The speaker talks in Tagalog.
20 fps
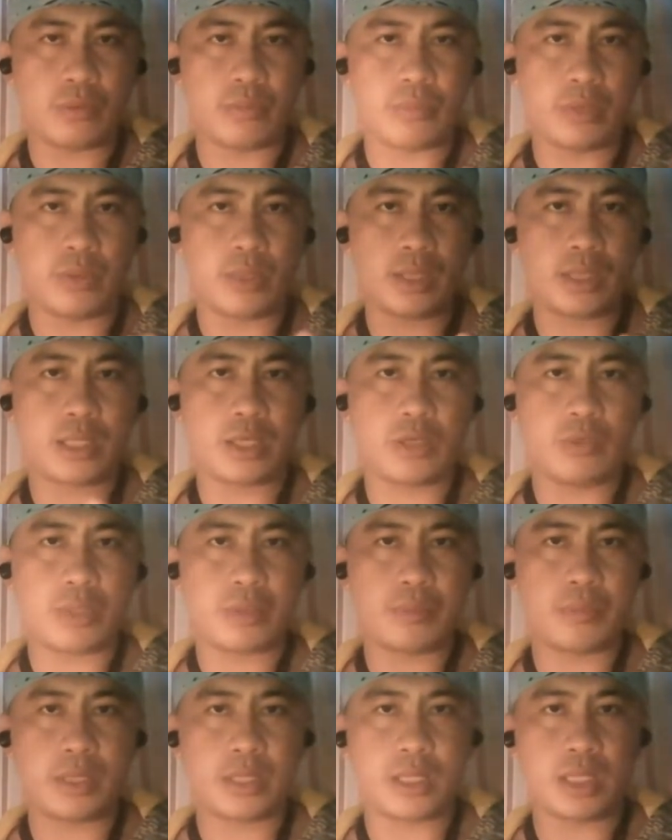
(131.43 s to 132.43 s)
Bawat kayo
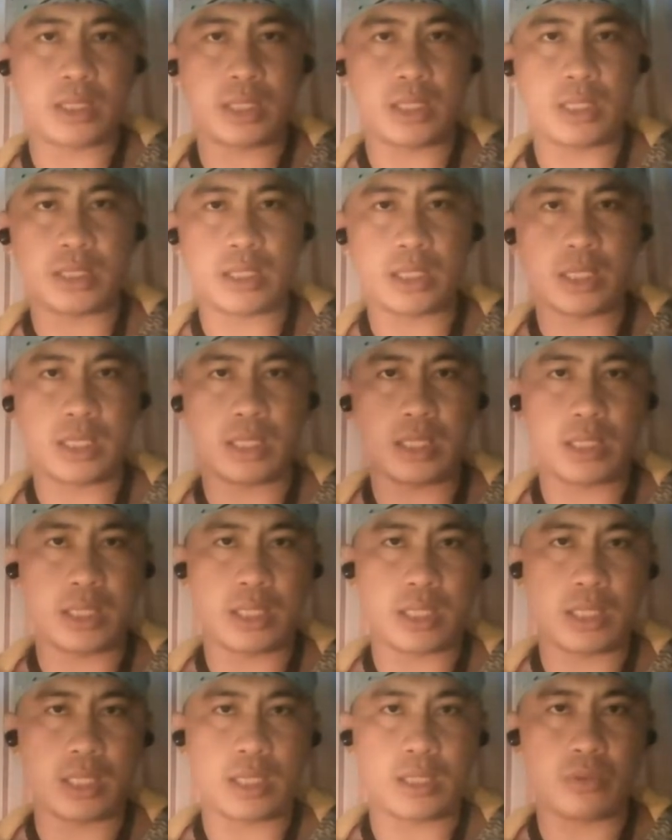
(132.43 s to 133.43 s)
nagbigay sa isang
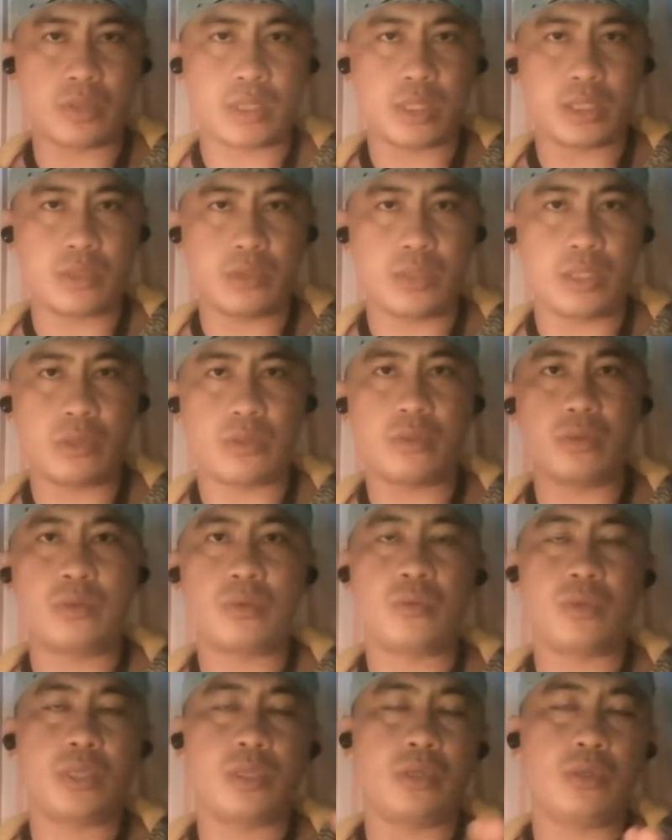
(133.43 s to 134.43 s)
uh, orasyon na ito,
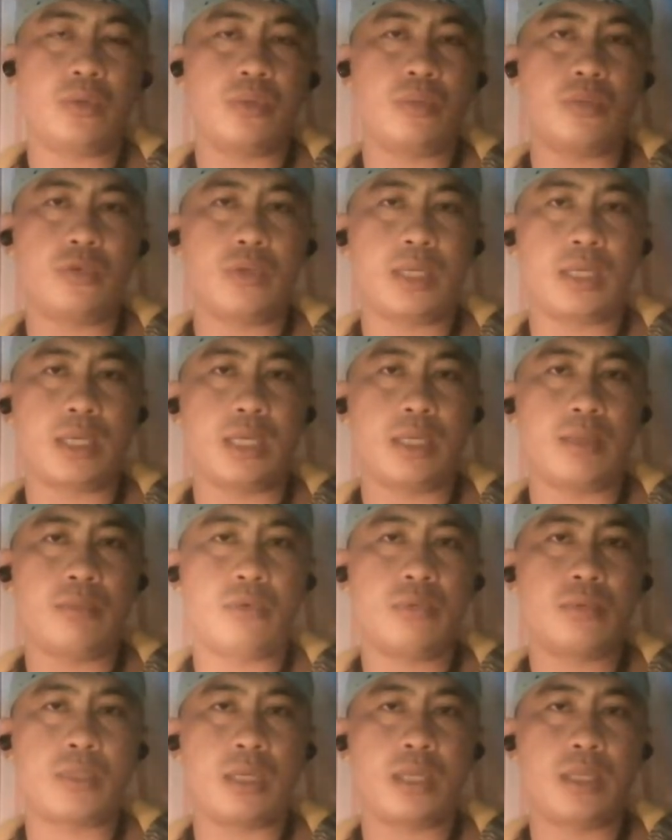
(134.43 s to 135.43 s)
huwag munang
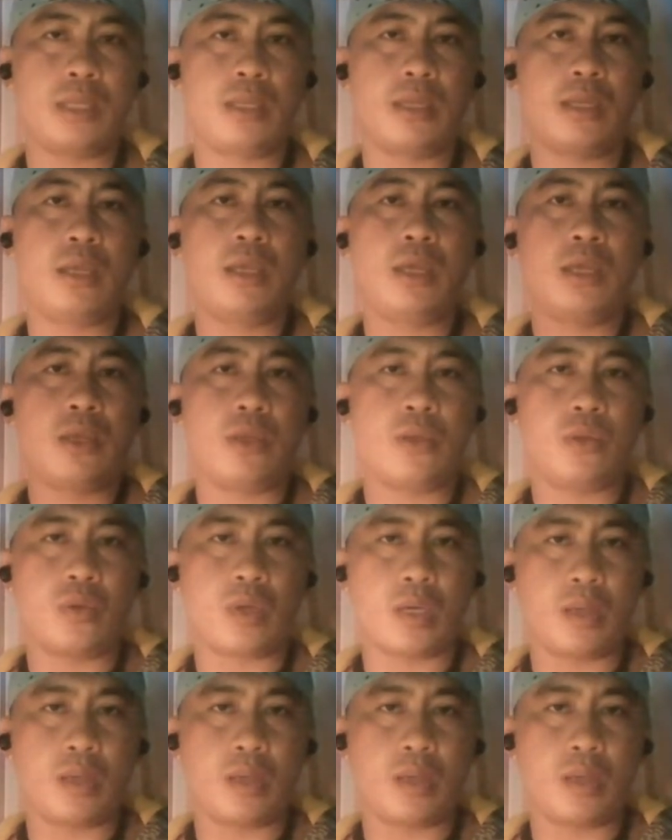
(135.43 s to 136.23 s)
kalimutan yung